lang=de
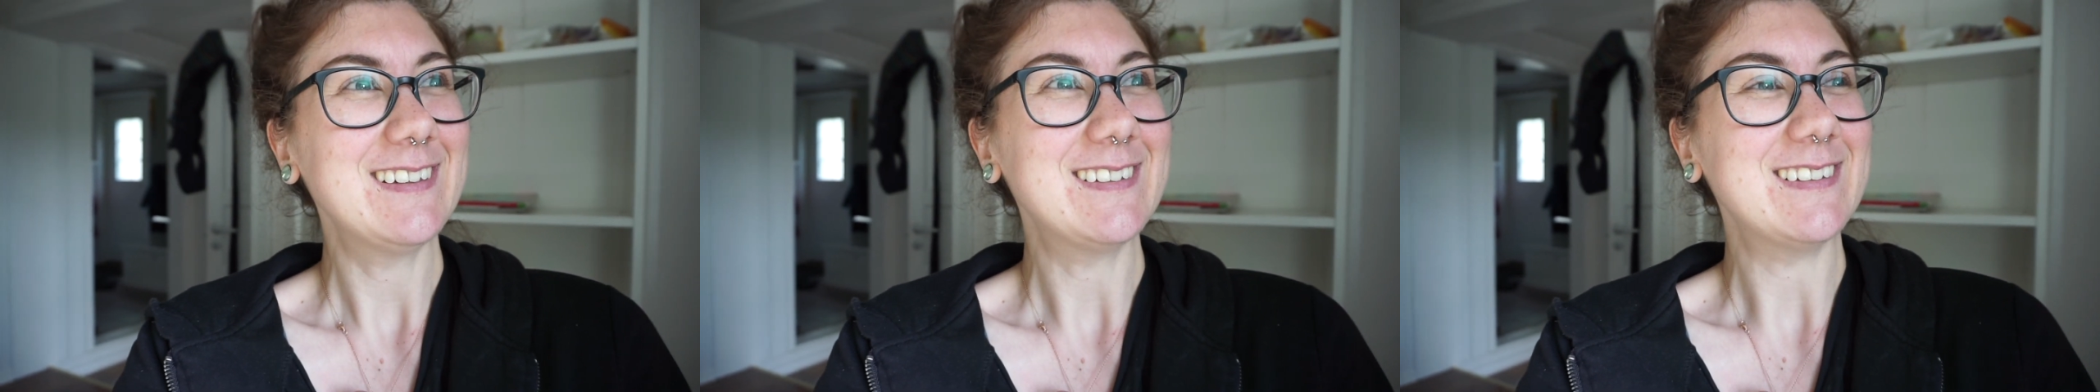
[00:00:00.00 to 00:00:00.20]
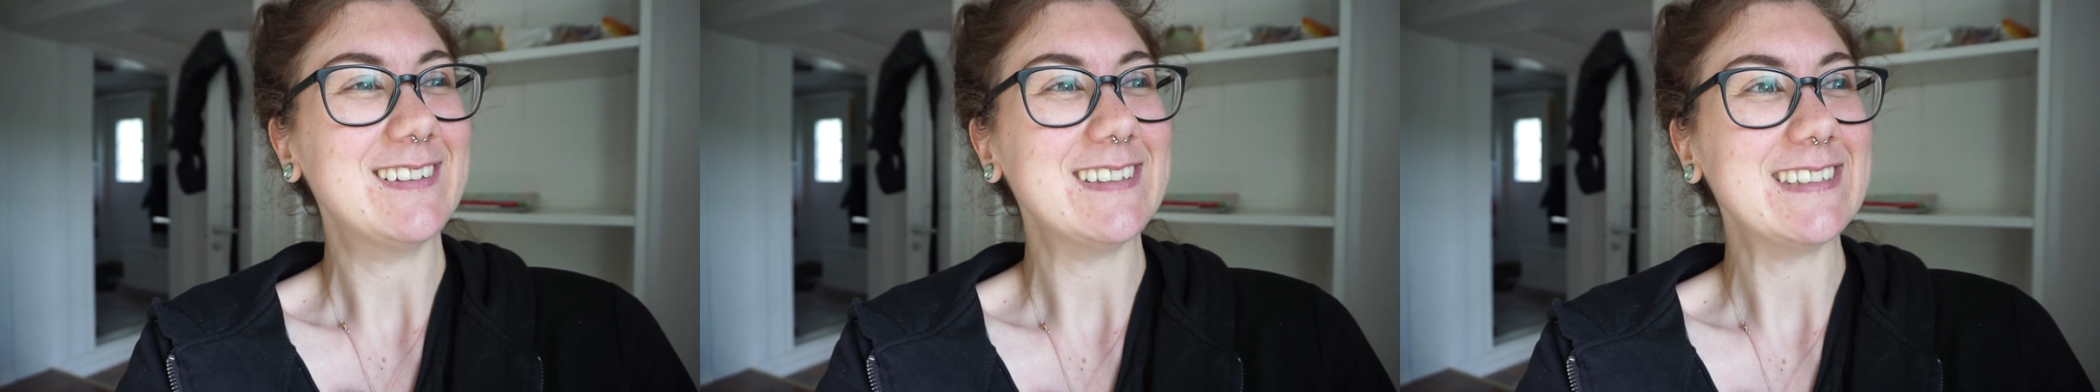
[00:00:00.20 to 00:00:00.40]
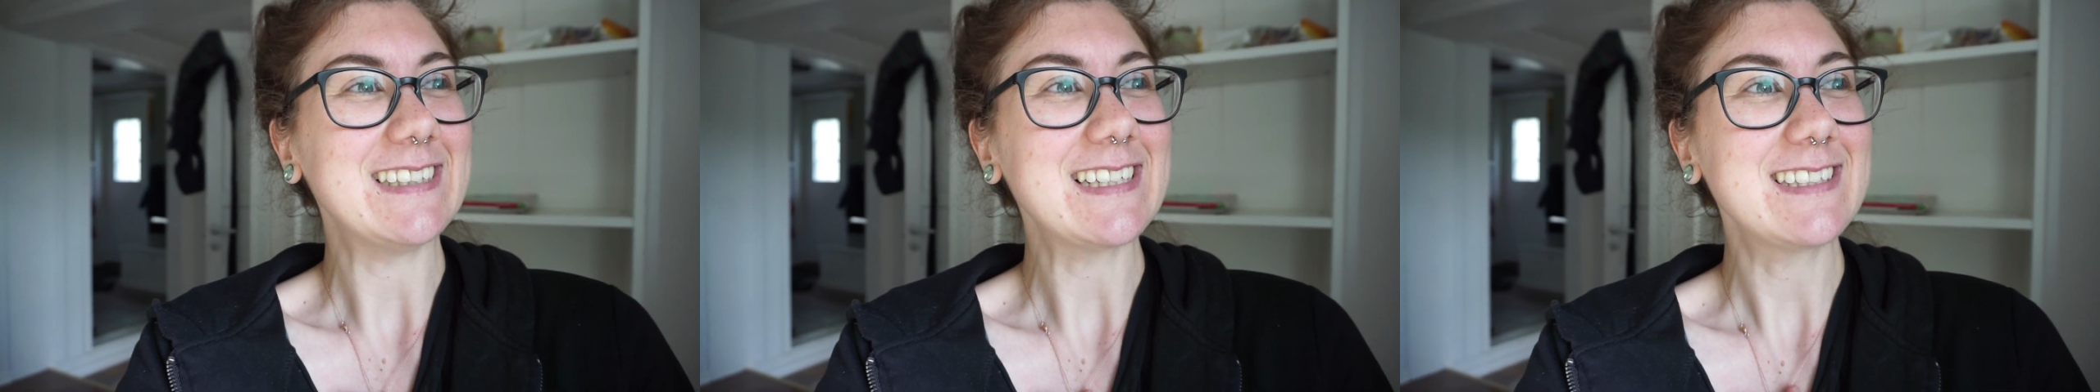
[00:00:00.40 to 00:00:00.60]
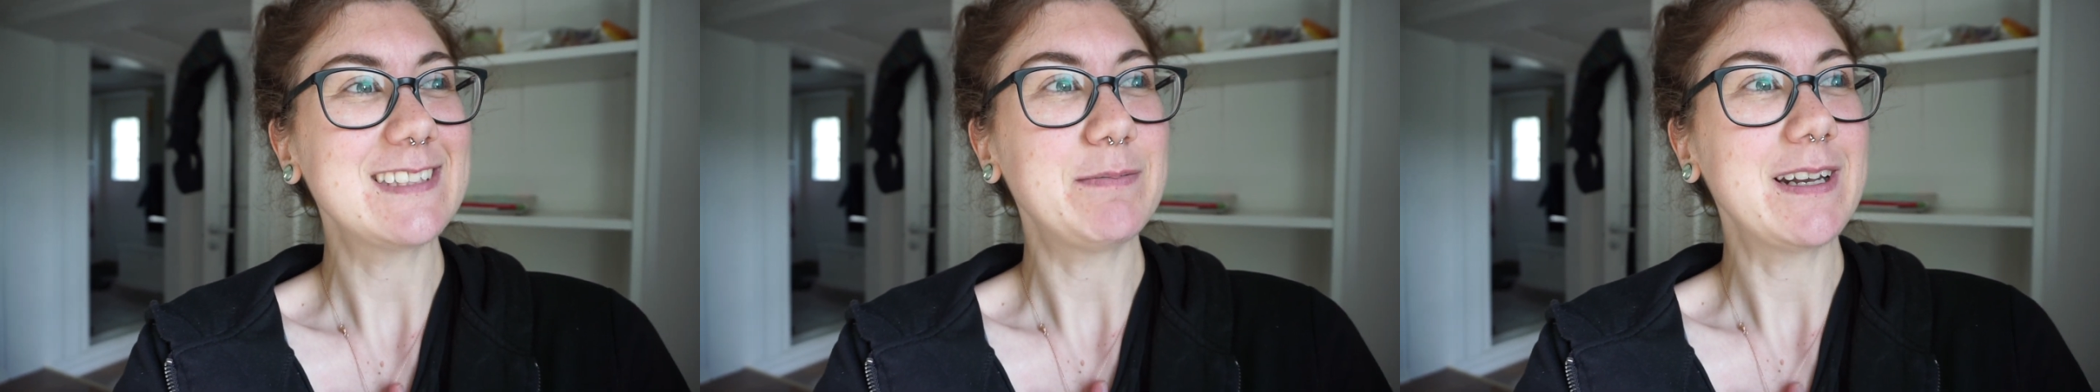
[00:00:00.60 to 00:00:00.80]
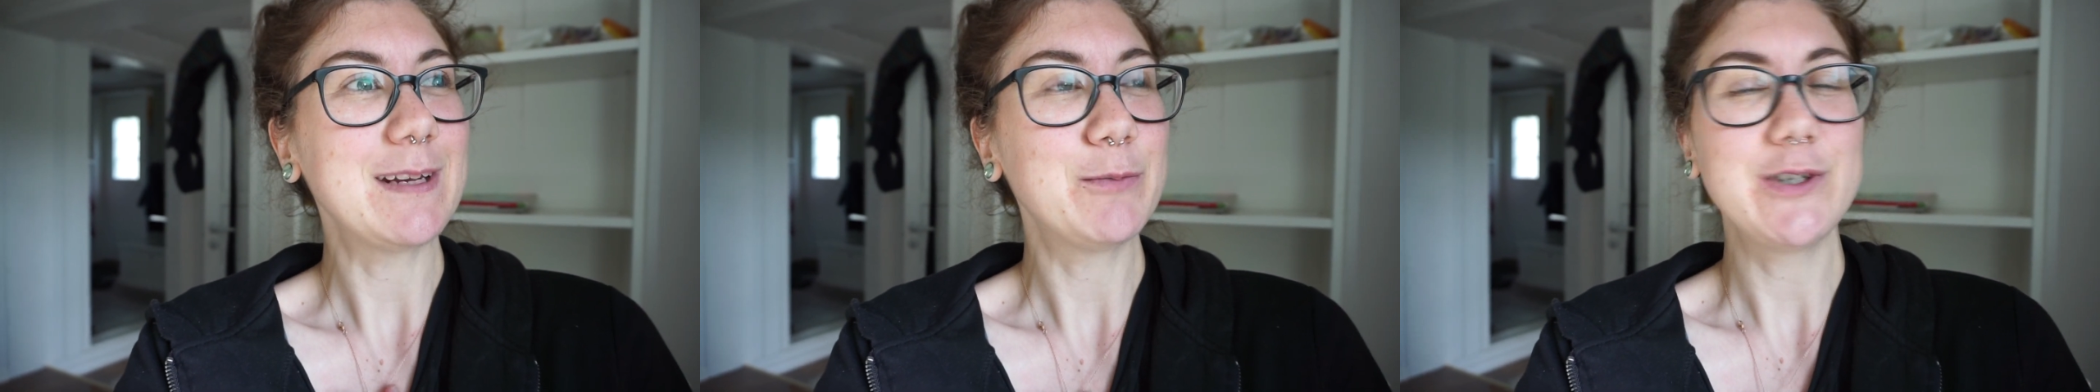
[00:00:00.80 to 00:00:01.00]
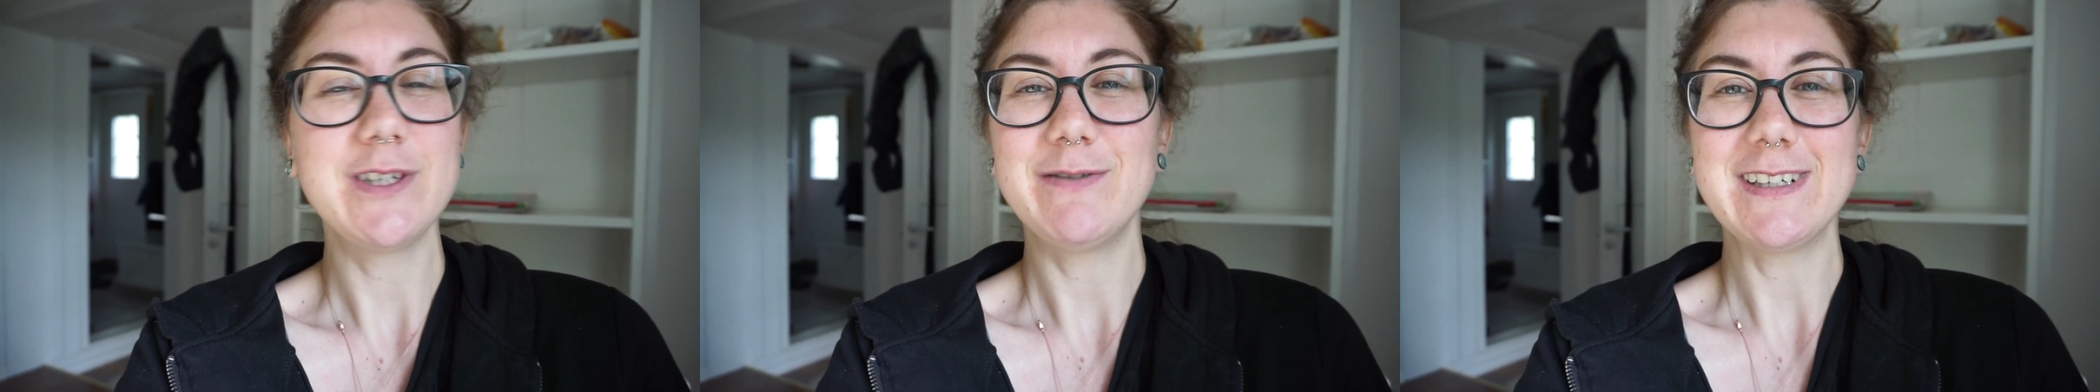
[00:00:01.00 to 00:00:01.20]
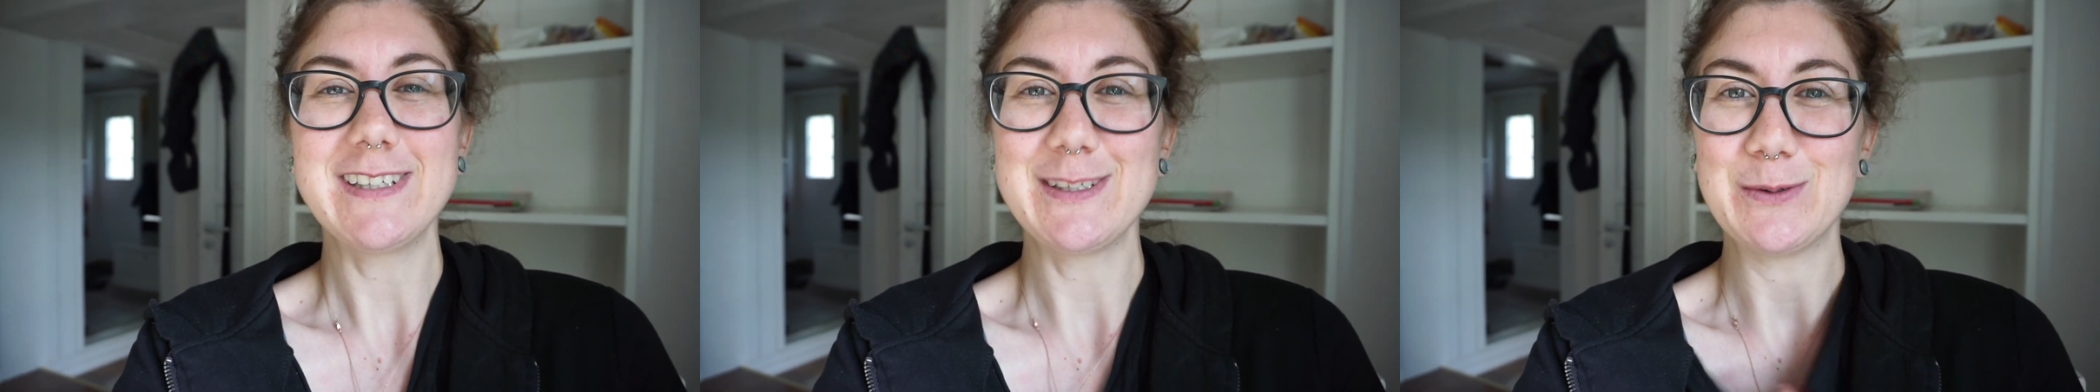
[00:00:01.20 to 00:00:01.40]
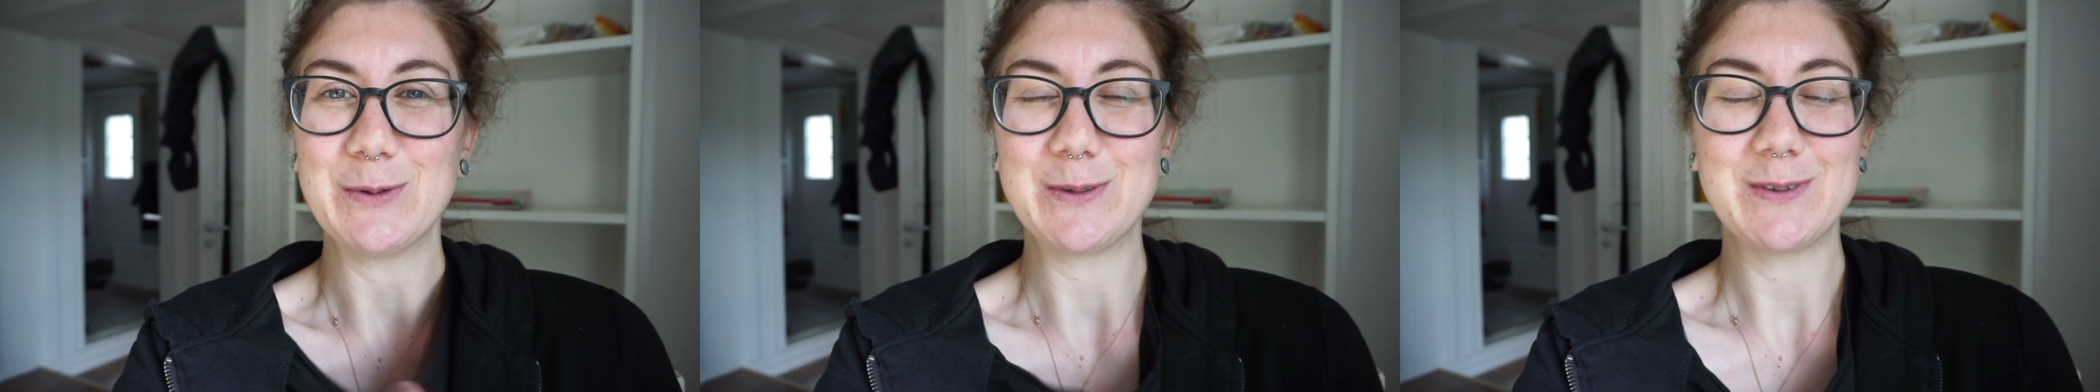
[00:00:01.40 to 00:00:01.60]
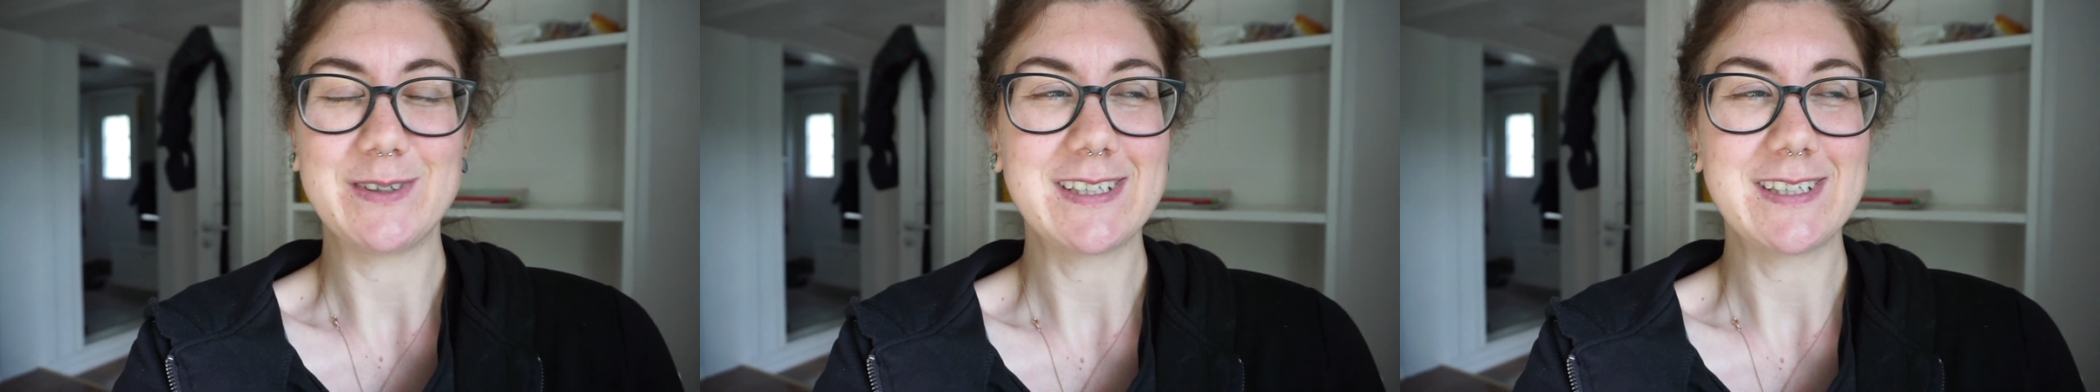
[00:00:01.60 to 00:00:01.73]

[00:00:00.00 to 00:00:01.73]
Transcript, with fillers: Und das ist meine Motivation